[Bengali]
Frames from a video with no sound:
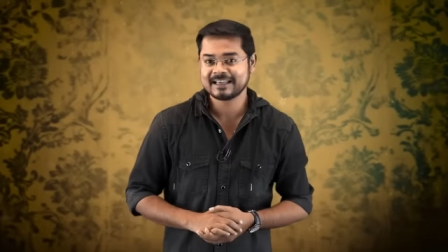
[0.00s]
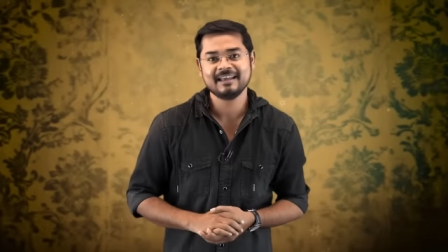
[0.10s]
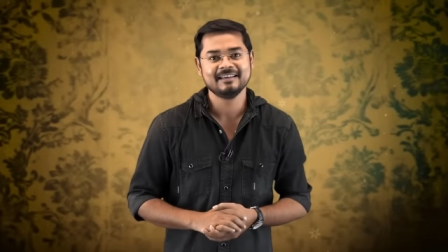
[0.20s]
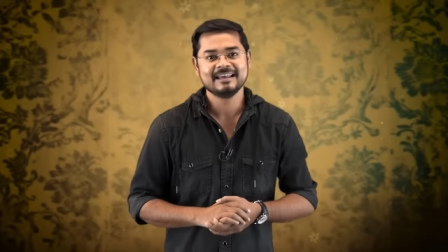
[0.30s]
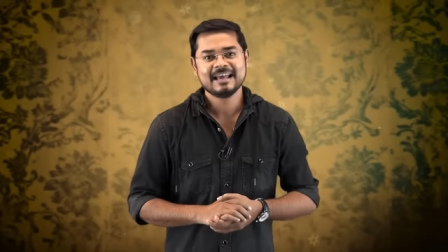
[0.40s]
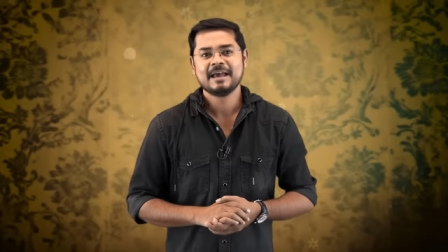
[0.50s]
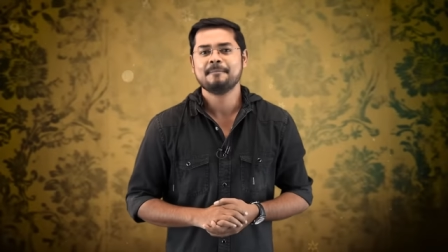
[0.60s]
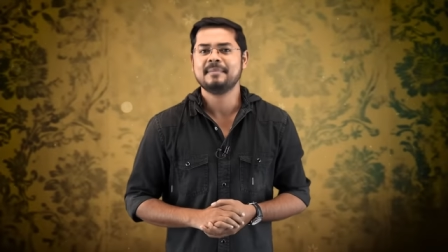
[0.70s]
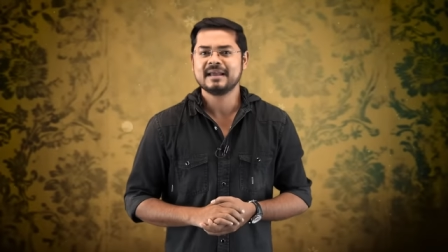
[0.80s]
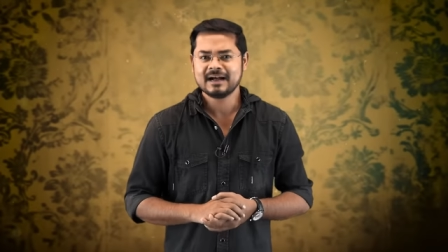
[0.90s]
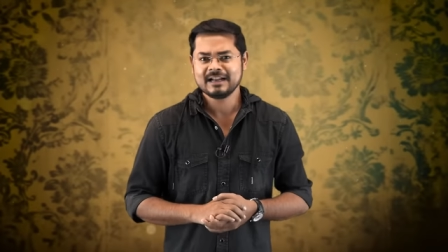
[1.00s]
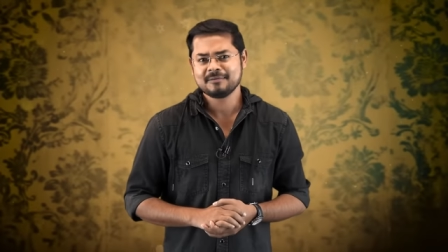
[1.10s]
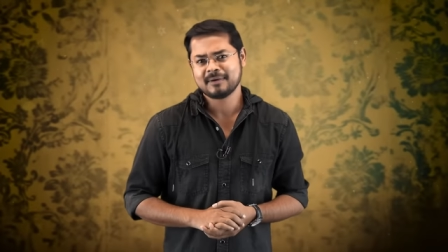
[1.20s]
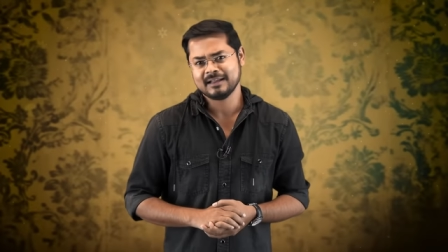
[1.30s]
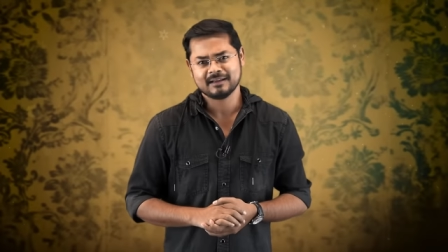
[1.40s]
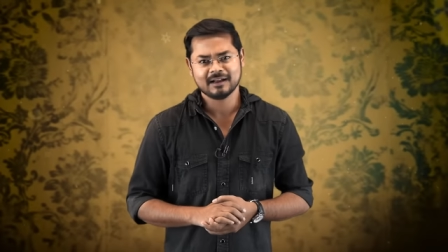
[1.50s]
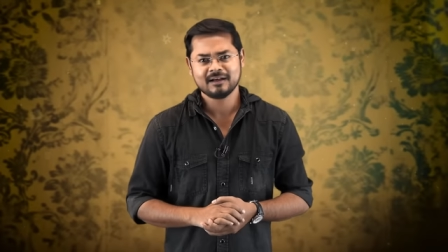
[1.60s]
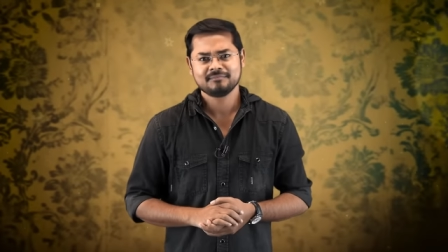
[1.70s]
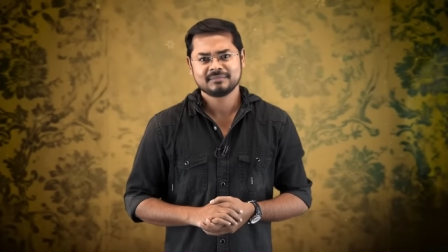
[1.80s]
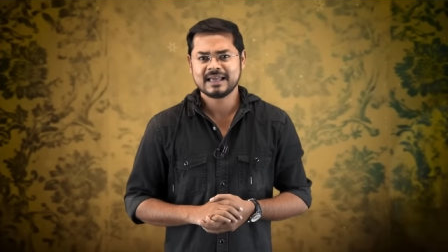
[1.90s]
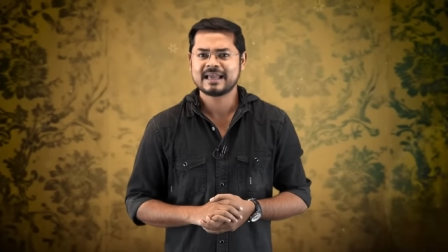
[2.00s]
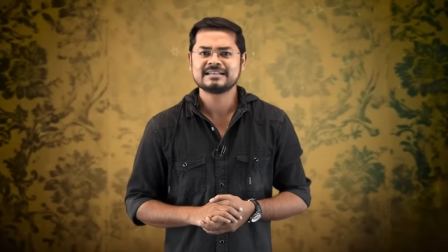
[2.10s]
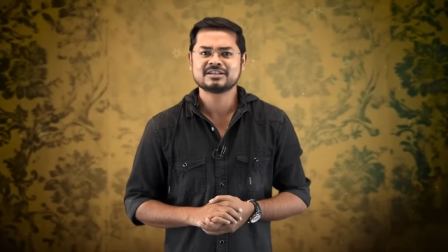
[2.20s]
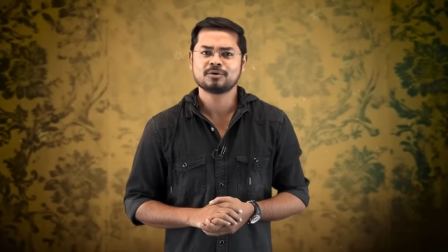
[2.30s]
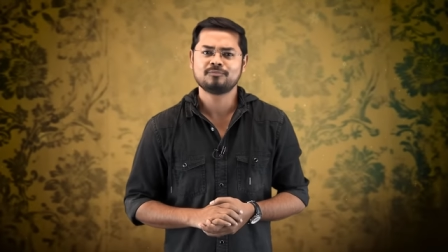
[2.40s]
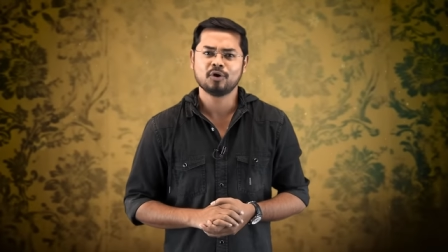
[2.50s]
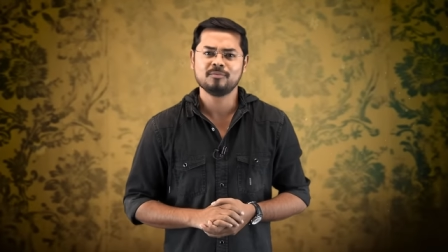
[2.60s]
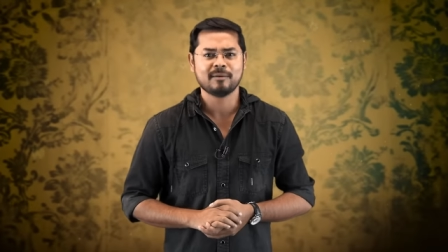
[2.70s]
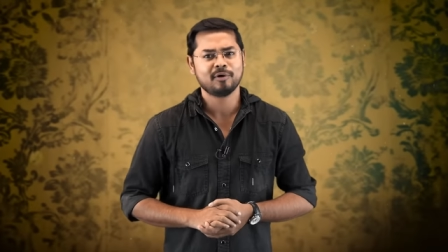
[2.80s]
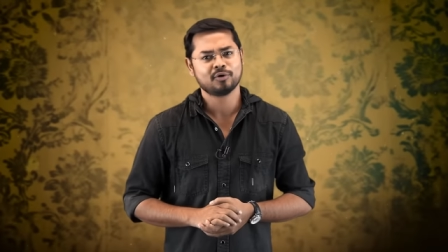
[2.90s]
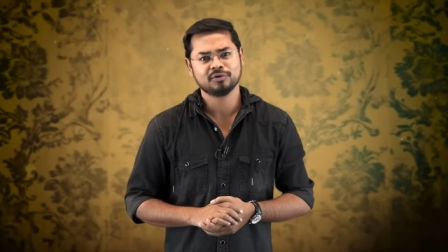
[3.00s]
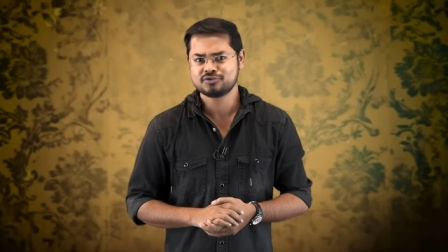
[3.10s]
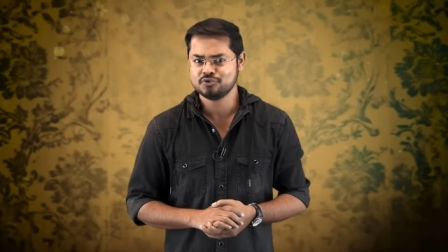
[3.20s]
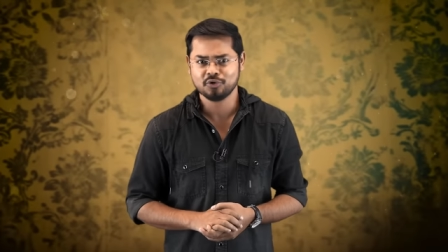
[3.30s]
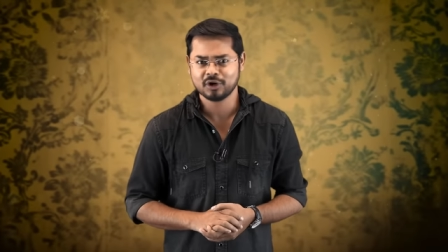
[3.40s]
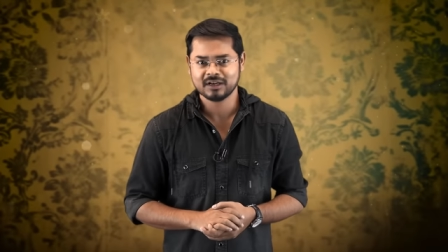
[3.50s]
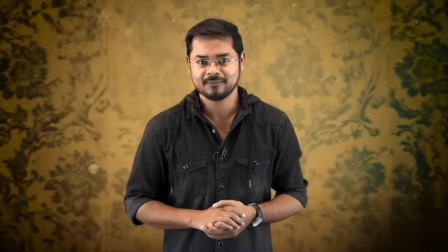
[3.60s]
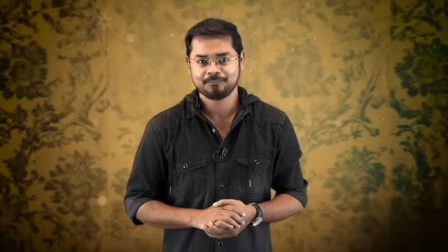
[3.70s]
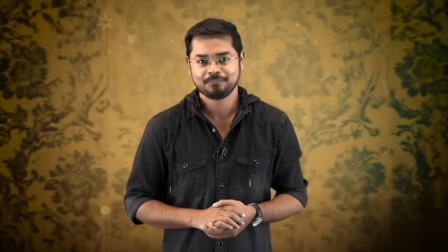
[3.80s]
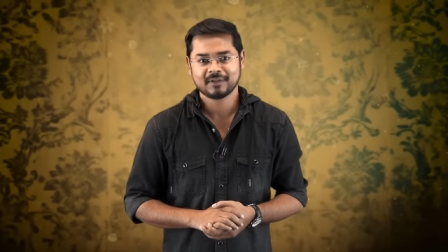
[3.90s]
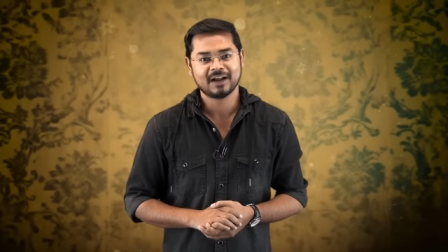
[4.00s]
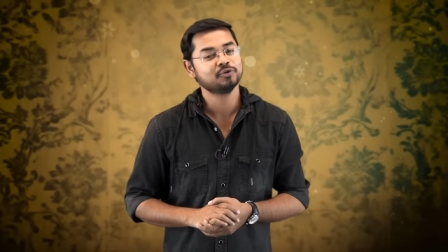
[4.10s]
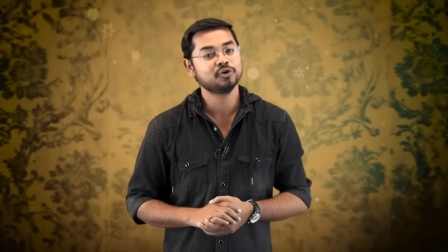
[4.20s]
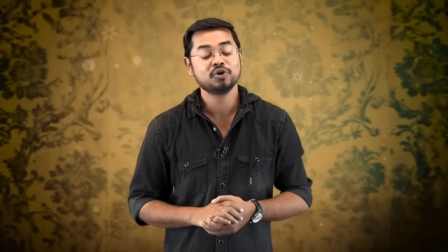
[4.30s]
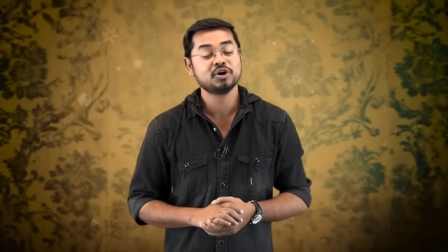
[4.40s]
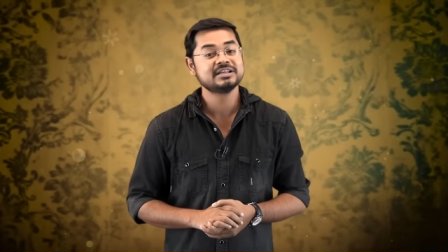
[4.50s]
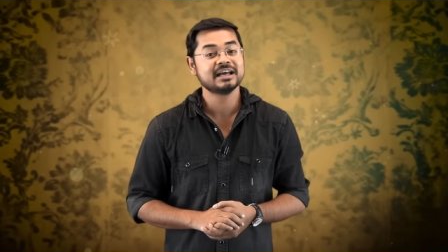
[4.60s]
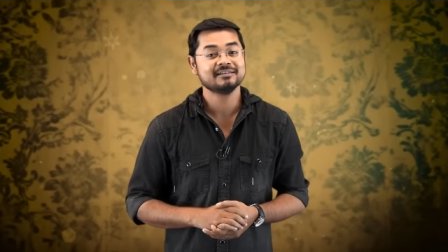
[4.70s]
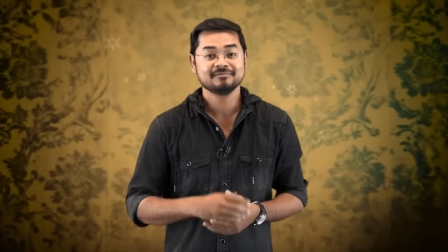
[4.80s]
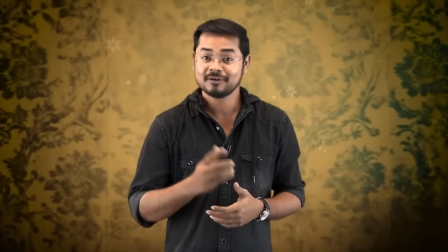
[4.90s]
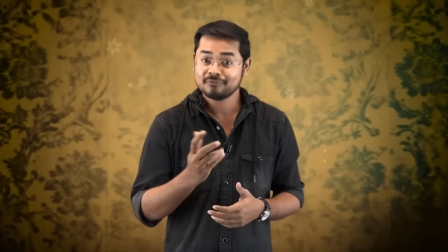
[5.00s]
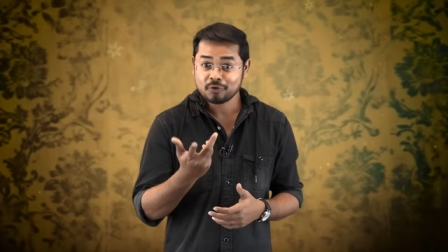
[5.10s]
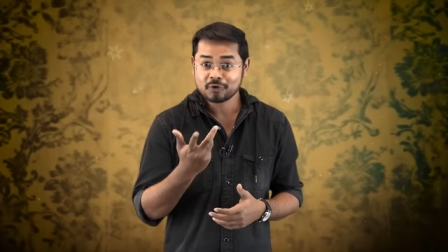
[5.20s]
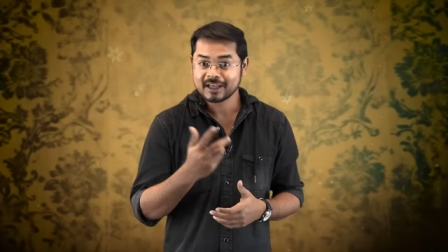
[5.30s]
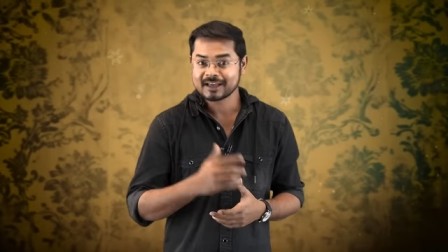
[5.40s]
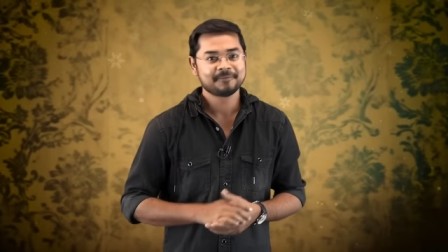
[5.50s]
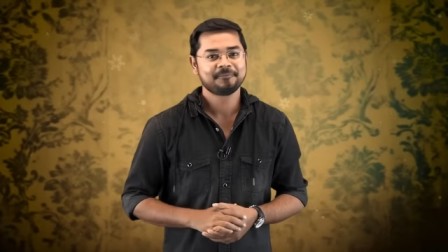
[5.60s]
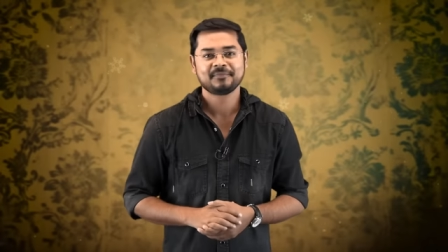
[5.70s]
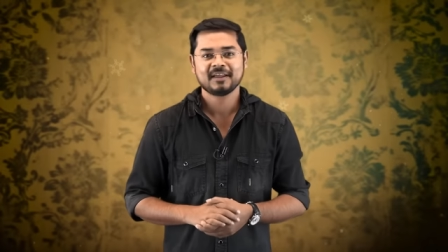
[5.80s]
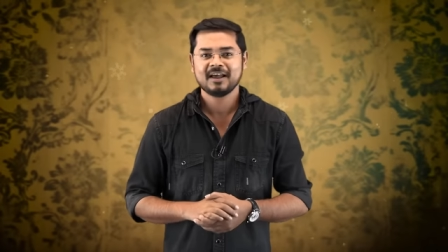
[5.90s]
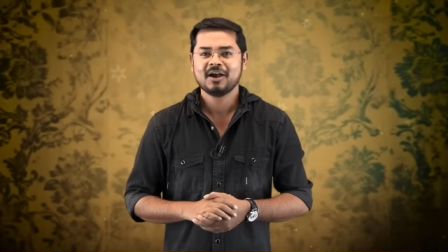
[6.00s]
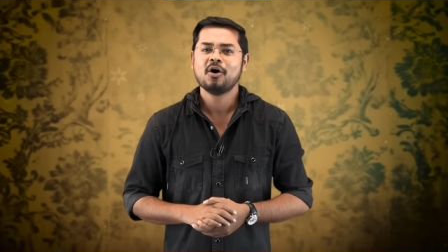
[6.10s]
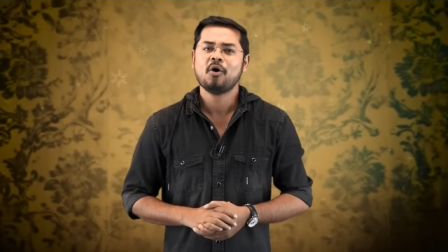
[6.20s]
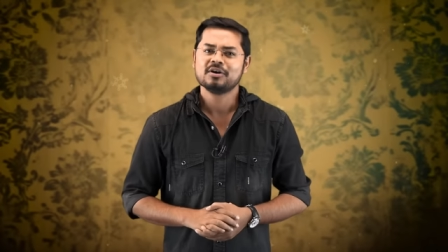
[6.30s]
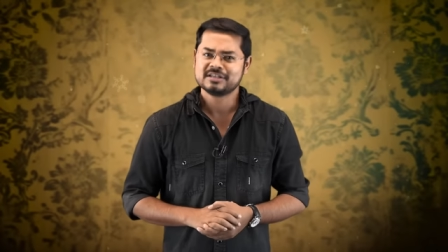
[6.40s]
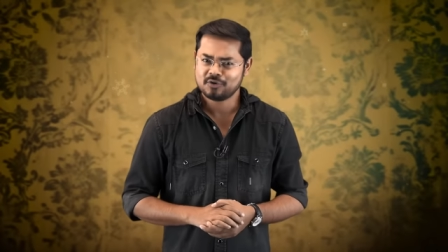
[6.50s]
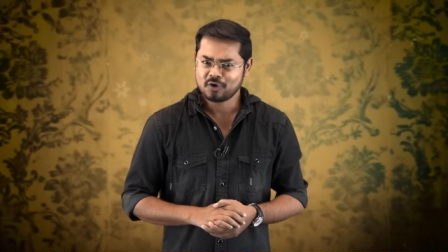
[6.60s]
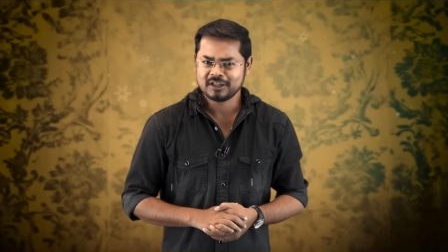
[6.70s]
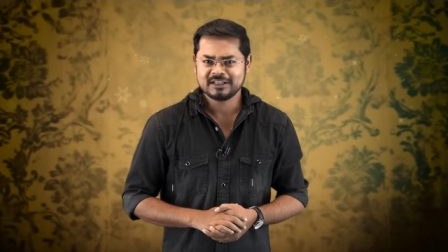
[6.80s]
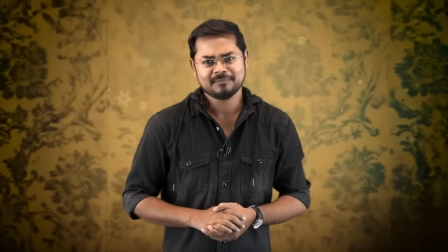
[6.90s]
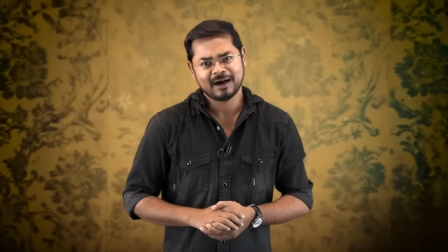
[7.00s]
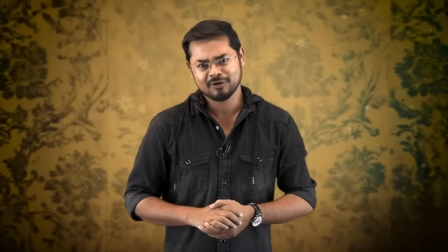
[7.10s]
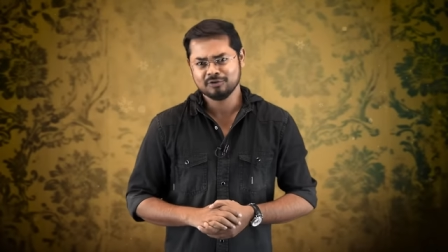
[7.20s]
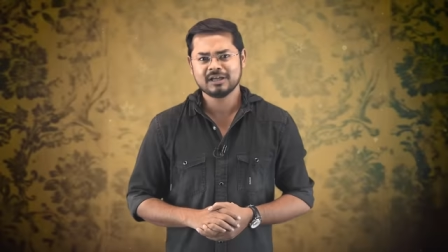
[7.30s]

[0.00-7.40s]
দেখেই বেকারির মালিকরা কেকে সেসব ফল ব্যবহার করতে শুরু করেন আর তৈরি হয়ে যায় ফ্রুট কেক সেগুলো অনেকদিন ভালোও